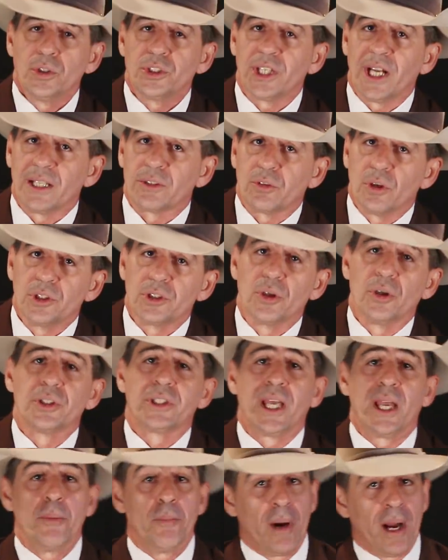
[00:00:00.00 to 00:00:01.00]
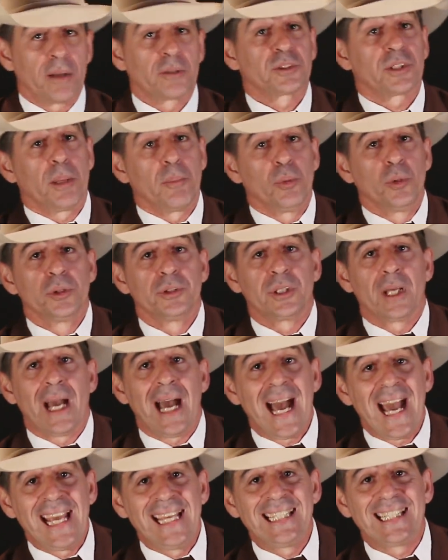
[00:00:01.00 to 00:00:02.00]
O diretor de rodeio, Marcos Abud,
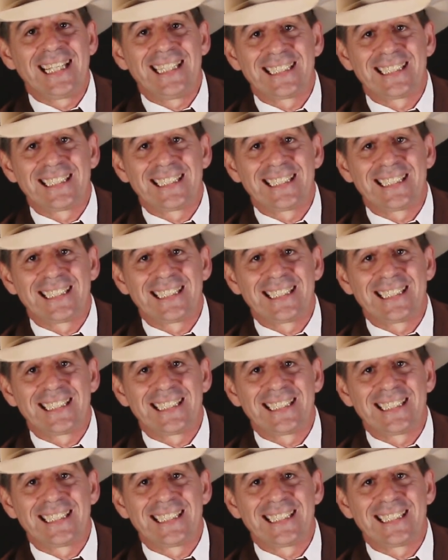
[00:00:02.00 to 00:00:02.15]
ainda